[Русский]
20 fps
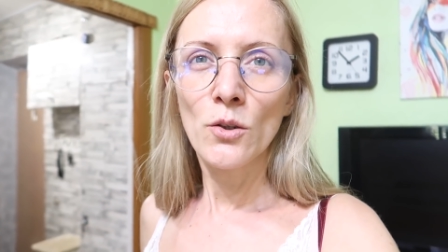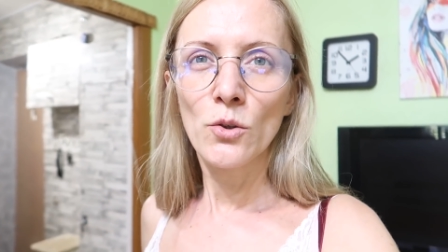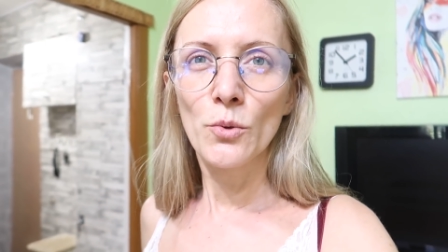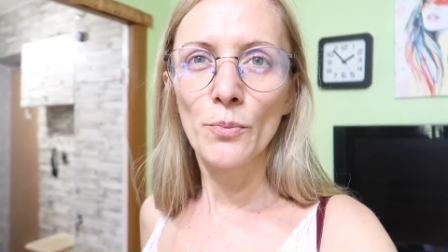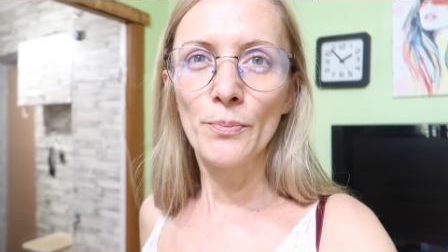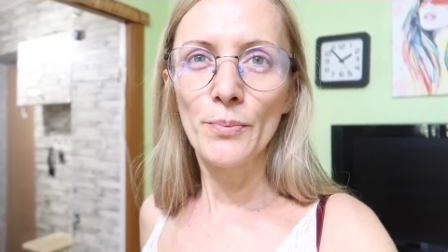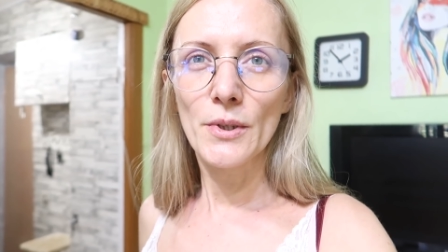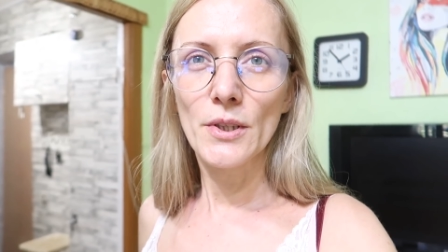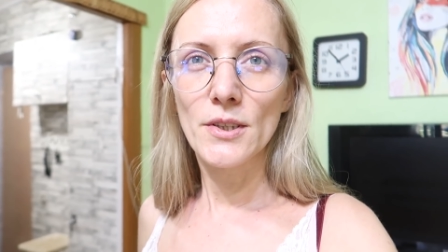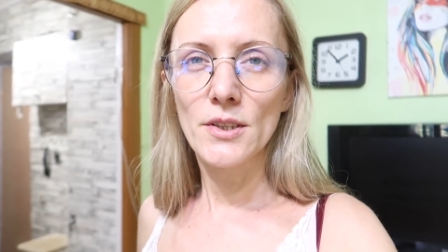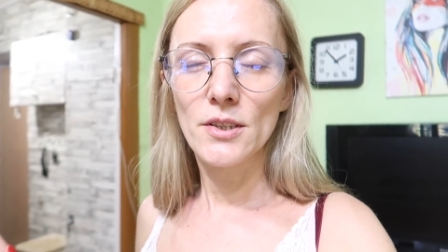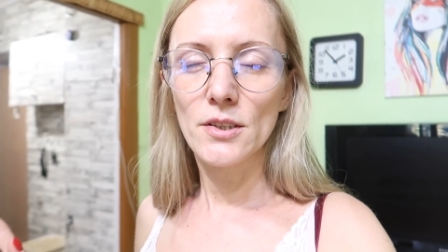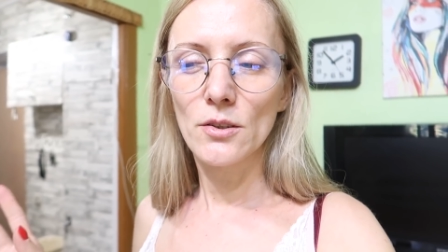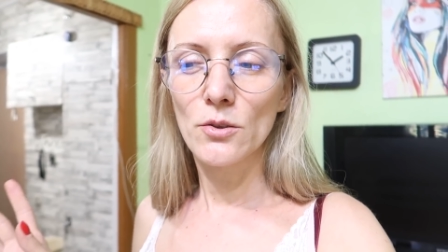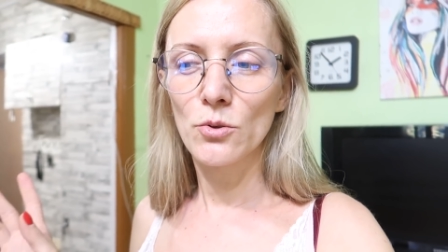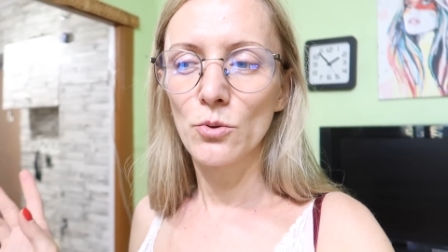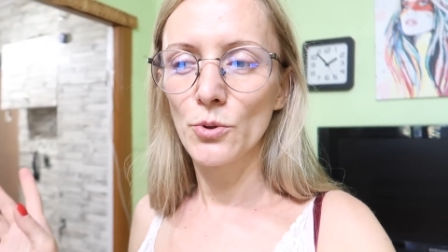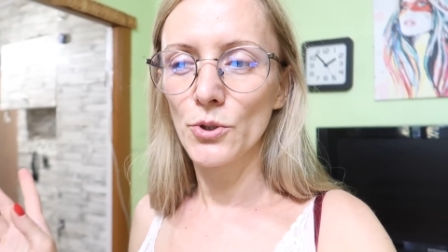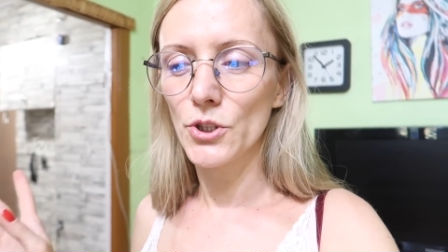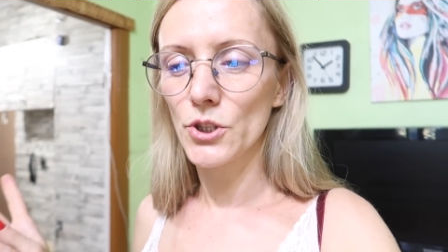купить
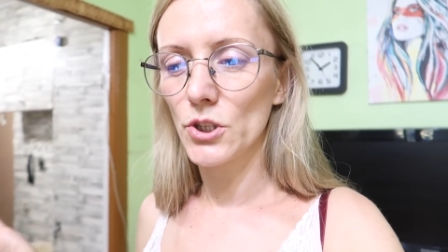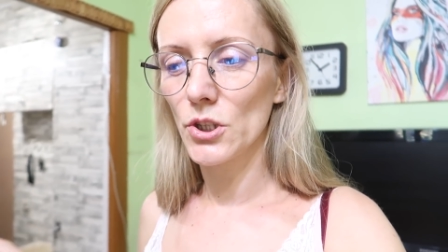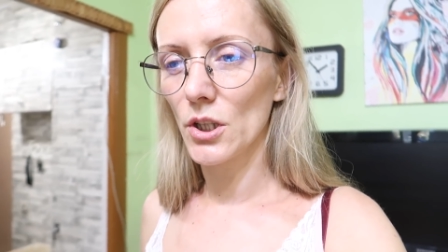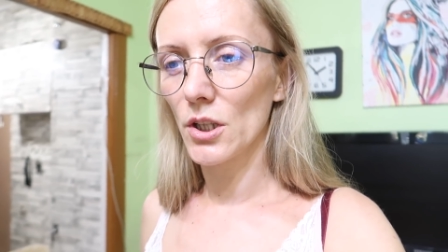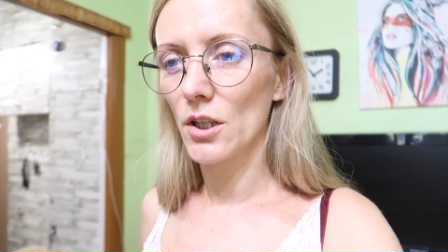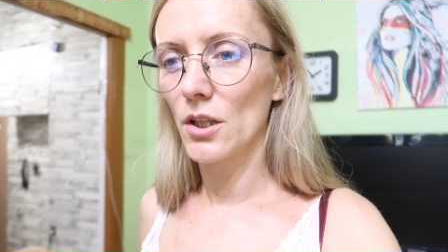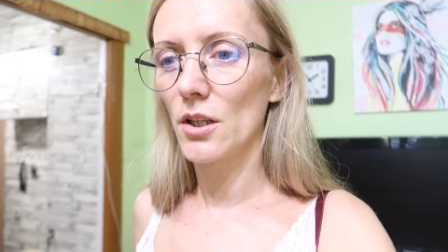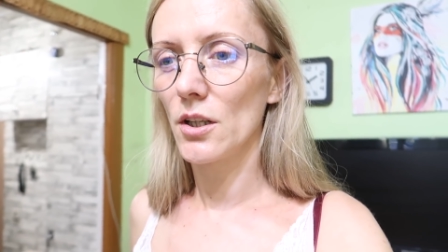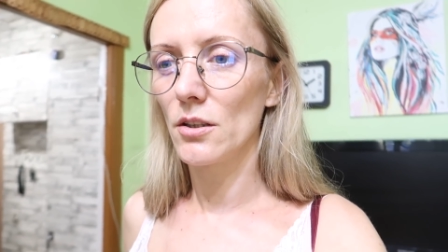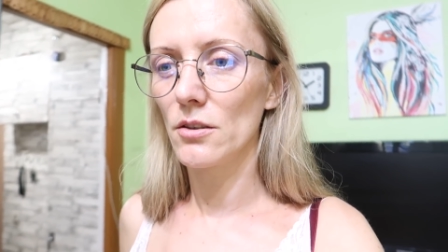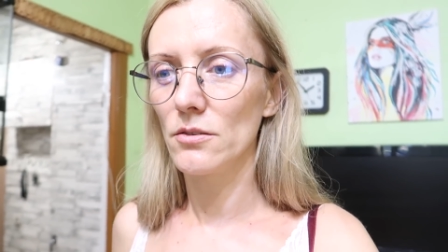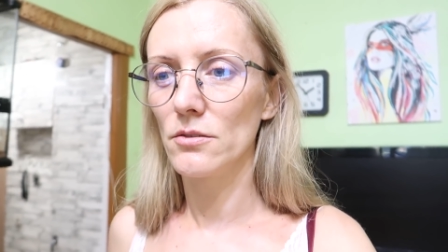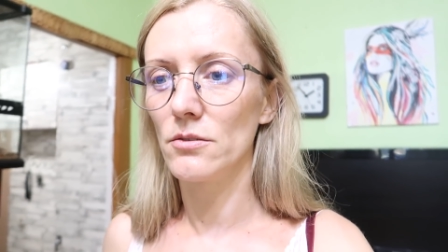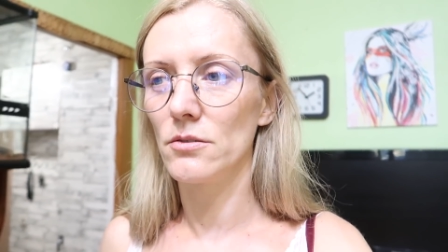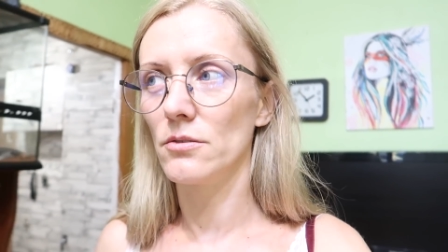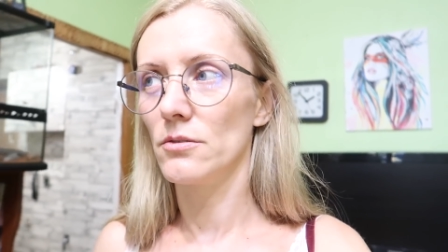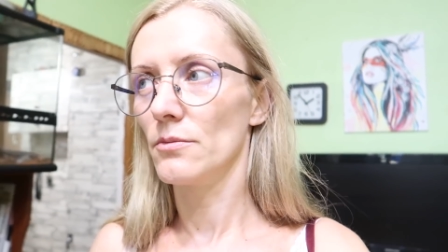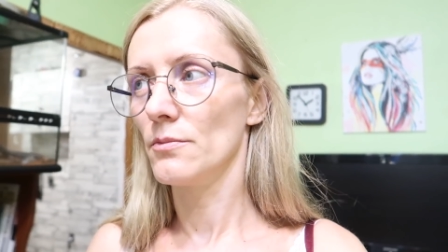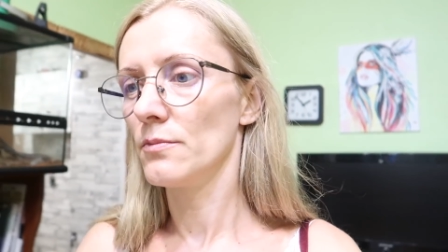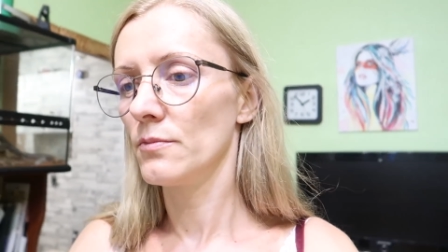куча
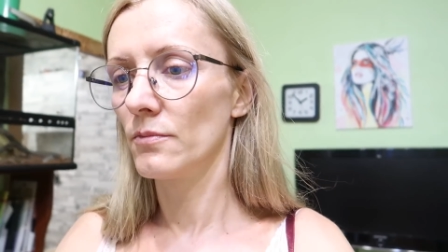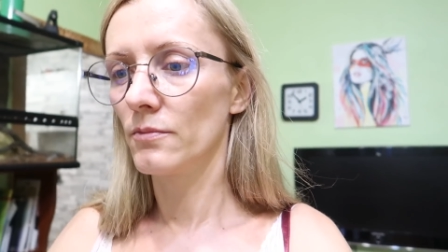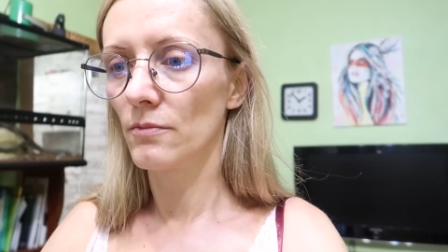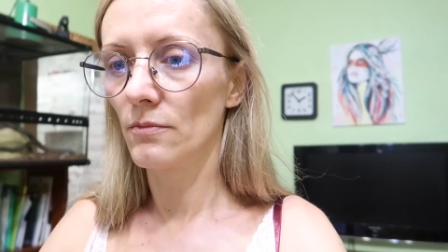э,